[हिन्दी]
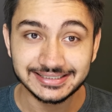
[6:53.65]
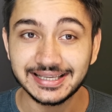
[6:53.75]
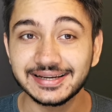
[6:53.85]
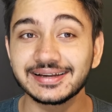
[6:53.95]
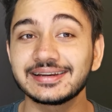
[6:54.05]

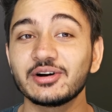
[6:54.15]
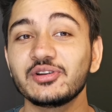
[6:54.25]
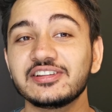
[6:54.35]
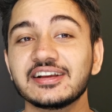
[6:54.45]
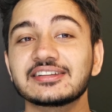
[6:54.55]
शेयर करना
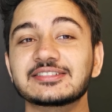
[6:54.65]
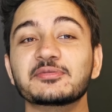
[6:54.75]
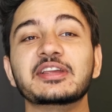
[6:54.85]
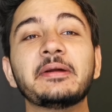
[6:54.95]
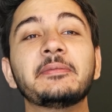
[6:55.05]
और इसके साथ
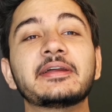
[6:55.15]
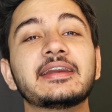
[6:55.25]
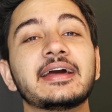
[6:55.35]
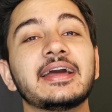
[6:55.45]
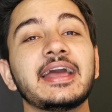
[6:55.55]
सब्सक्राइब
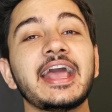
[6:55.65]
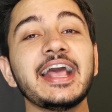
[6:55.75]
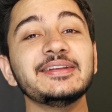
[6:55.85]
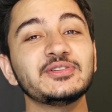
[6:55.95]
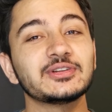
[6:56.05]
करना है
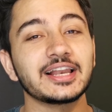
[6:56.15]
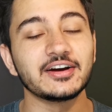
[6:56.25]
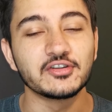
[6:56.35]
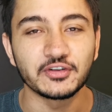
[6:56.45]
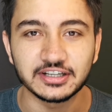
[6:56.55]
एज यूजल
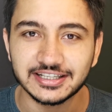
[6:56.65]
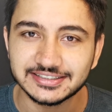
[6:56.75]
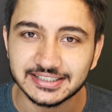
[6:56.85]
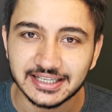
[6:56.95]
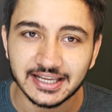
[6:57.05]
है
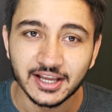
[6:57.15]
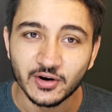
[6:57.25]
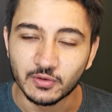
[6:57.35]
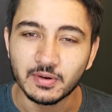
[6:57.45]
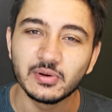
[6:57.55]
फंटास्टिक डे
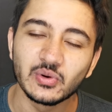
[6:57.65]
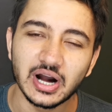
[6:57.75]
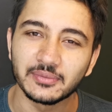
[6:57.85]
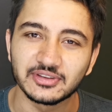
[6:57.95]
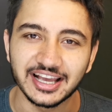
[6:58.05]
और मैं
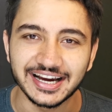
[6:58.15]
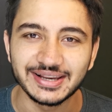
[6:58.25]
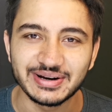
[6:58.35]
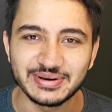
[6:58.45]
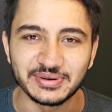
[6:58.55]
मिलूंगा आपसे
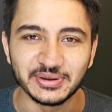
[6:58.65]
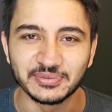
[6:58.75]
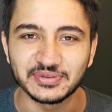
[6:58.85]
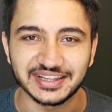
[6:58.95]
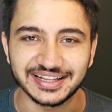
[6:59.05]
अगले वाले
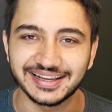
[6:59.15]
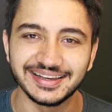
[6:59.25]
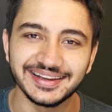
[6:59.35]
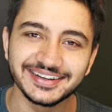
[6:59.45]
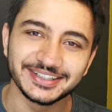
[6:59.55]
वीडियो में तब तक के
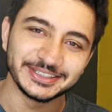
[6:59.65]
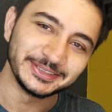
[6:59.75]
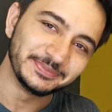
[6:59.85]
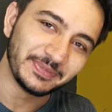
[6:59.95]
लिए गुड